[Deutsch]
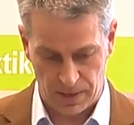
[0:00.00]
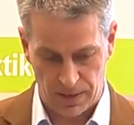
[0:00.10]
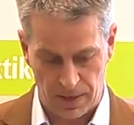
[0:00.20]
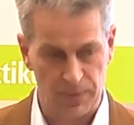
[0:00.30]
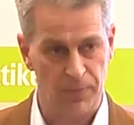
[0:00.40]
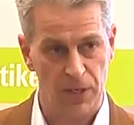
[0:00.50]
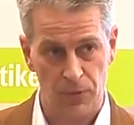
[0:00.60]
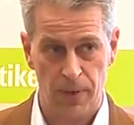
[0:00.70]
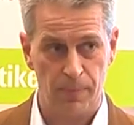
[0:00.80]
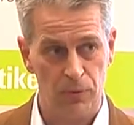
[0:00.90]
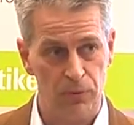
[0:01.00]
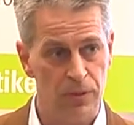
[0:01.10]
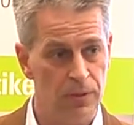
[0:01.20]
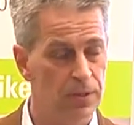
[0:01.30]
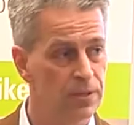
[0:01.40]
Ich habe zwei Schwerpunkte
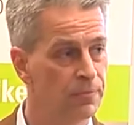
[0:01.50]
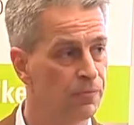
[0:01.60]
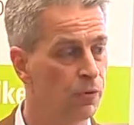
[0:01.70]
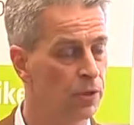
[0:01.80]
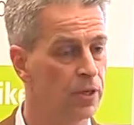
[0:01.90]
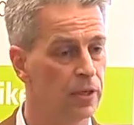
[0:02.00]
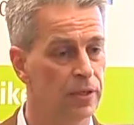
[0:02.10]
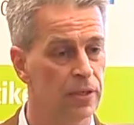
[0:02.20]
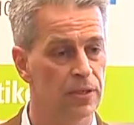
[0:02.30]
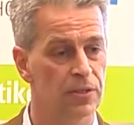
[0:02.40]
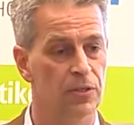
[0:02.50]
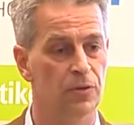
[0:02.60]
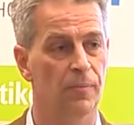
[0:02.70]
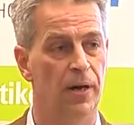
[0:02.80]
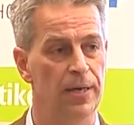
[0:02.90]
in diesem Vortrag hier. Das ist
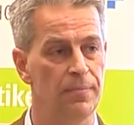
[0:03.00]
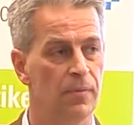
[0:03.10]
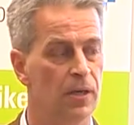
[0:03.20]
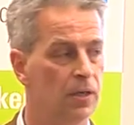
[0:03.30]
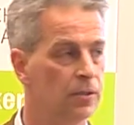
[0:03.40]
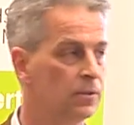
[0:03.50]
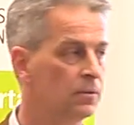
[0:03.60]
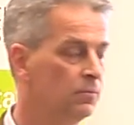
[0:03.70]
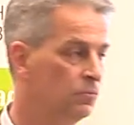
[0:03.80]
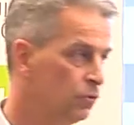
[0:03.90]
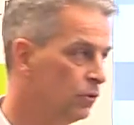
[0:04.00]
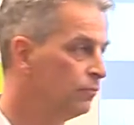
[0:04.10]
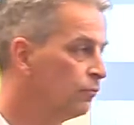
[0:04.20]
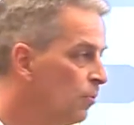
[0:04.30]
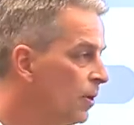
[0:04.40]
zum einen mal äh, die
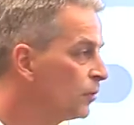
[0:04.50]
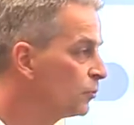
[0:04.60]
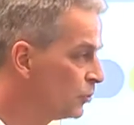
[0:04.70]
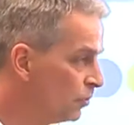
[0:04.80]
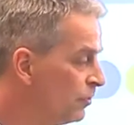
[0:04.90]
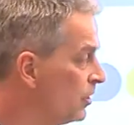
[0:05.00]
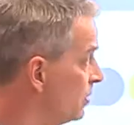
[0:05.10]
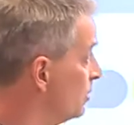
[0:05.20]
Vorbereitung des Umfelds.